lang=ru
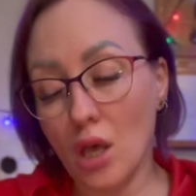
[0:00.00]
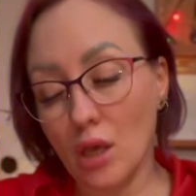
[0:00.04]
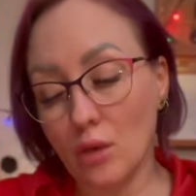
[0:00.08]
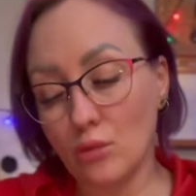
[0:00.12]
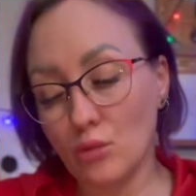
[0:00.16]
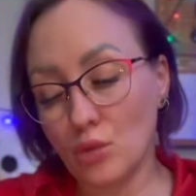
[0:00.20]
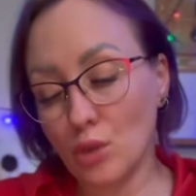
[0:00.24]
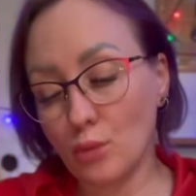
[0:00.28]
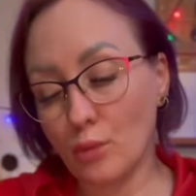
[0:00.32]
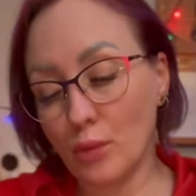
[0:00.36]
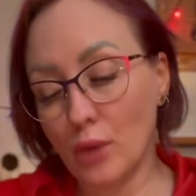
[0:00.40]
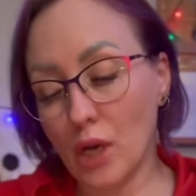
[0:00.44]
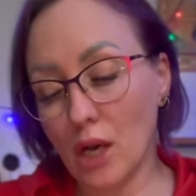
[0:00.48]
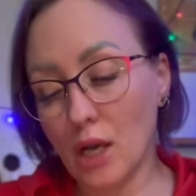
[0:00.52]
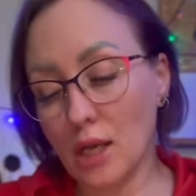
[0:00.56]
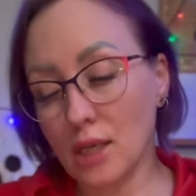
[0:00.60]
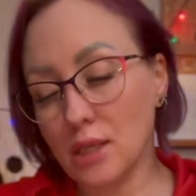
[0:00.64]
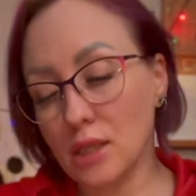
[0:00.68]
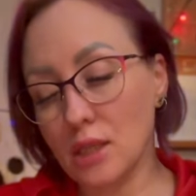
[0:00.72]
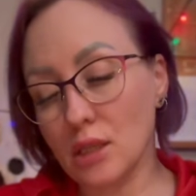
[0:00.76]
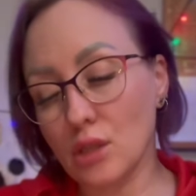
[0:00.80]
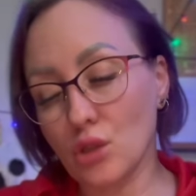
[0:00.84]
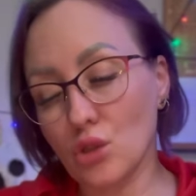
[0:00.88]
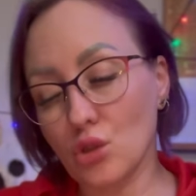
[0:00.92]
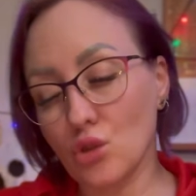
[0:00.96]
Вообще
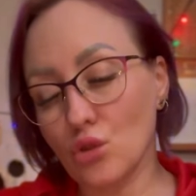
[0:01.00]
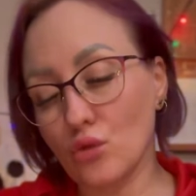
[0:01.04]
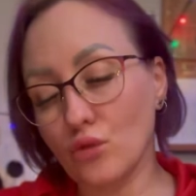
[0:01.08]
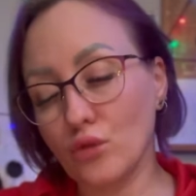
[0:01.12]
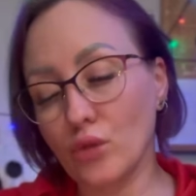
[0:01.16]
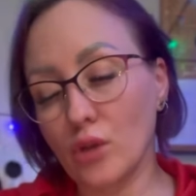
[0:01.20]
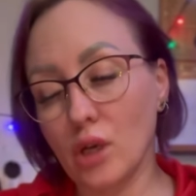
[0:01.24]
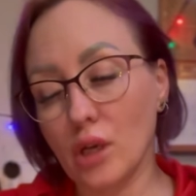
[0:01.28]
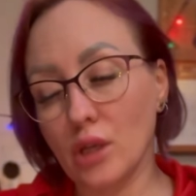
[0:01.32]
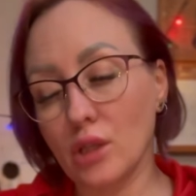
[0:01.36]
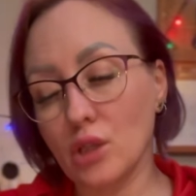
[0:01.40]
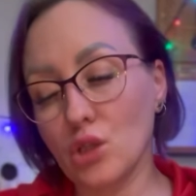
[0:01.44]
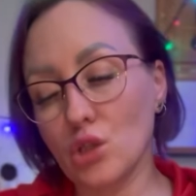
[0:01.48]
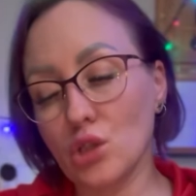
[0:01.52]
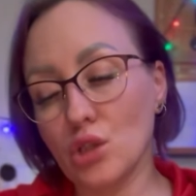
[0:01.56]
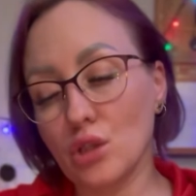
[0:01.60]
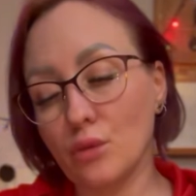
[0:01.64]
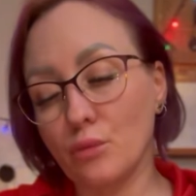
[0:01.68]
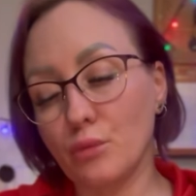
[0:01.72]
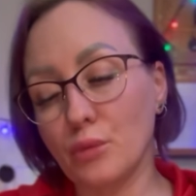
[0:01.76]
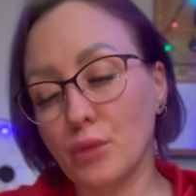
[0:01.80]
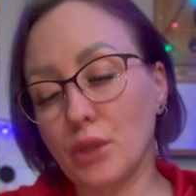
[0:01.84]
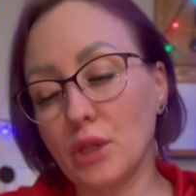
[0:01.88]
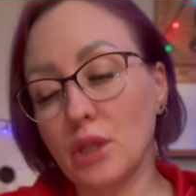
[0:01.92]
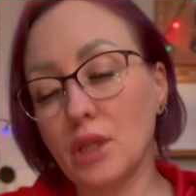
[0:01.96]
показано, что вы, конечно,
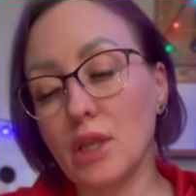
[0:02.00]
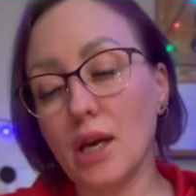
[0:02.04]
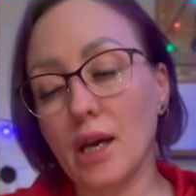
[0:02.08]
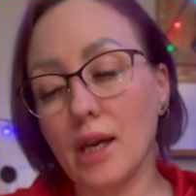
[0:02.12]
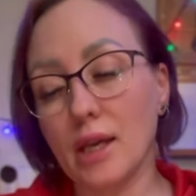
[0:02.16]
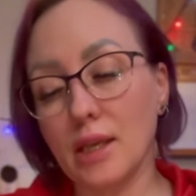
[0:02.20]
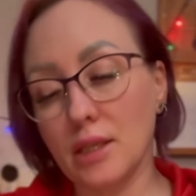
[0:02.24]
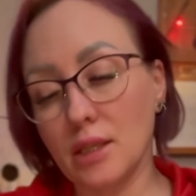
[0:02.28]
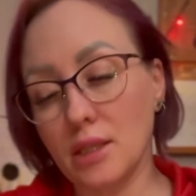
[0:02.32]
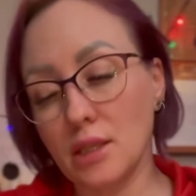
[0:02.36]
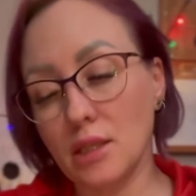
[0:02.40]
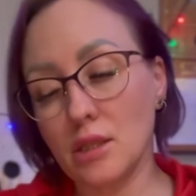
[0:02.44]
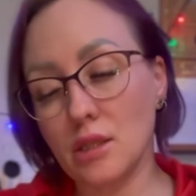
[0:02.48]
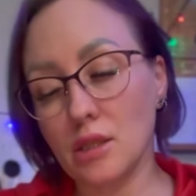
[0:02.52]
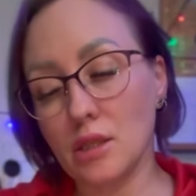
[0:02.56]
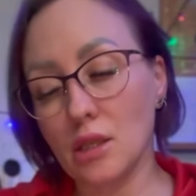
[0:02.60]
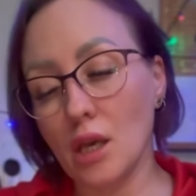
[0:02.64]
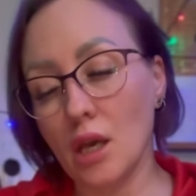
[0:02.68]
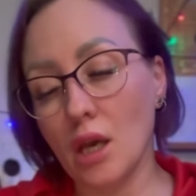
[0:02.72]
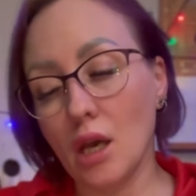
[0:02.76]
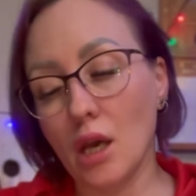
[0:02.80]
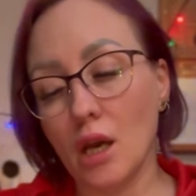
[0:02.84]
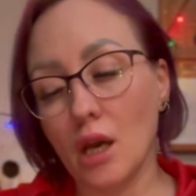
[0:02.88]
пытаетесь